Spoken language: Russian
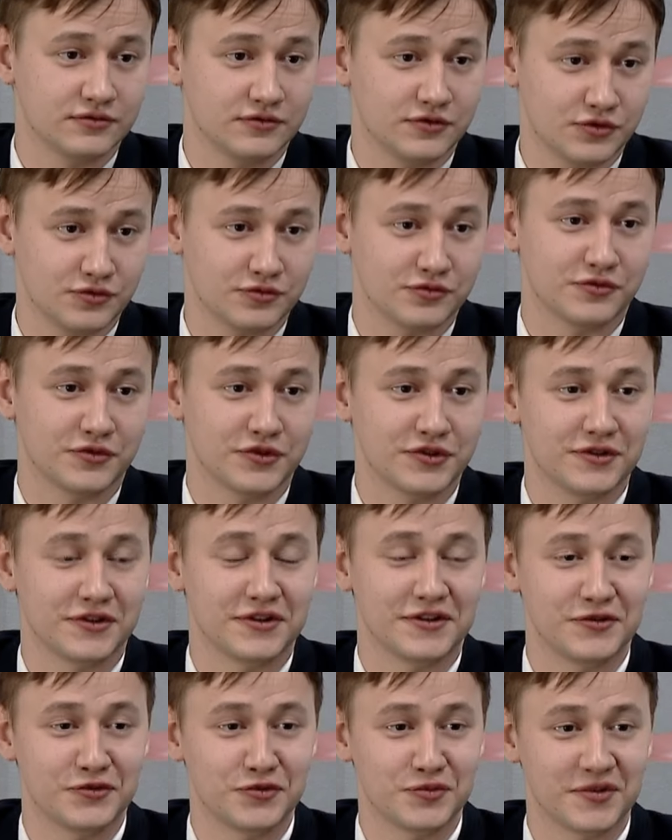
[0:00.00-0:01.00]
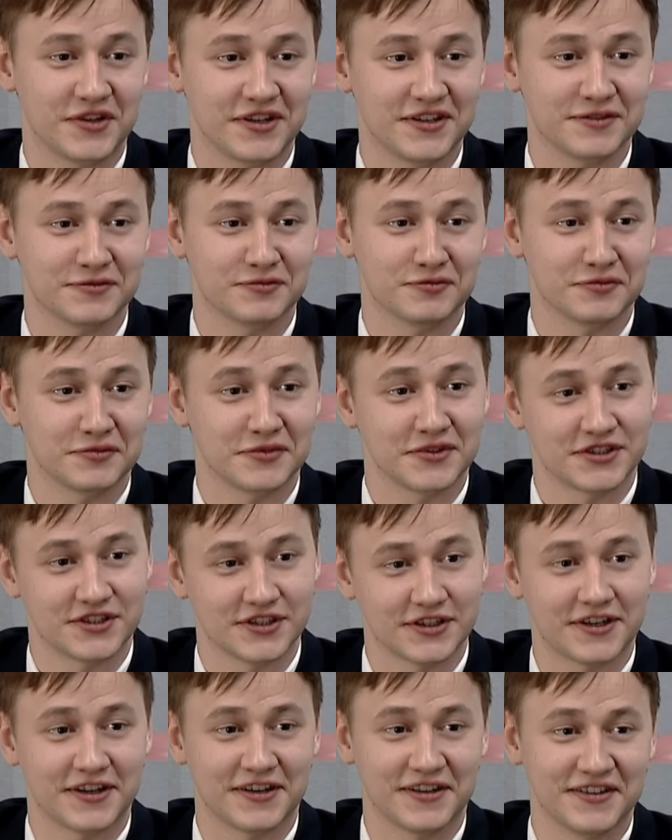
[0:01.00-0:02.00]
Ну, вот они у меня
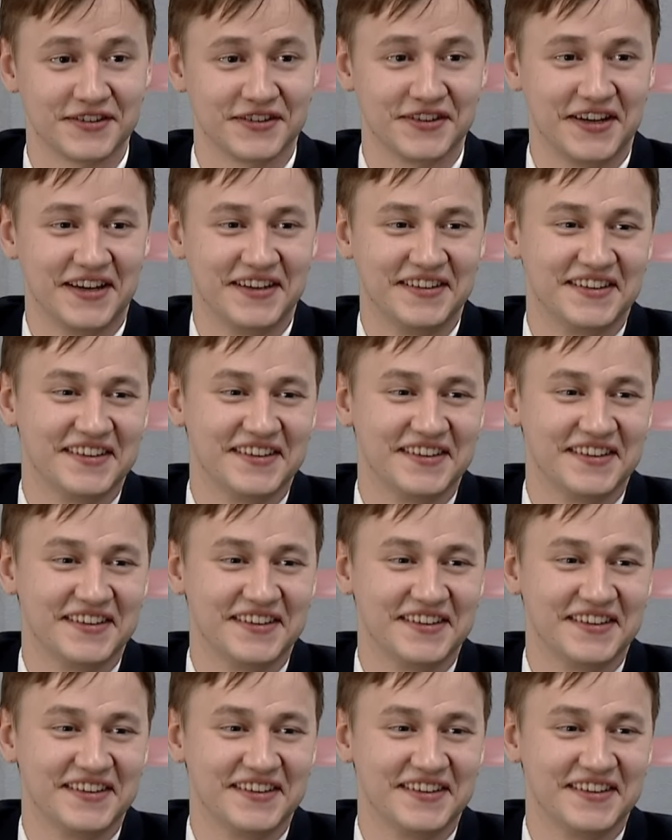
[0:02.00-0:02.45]
сохранены.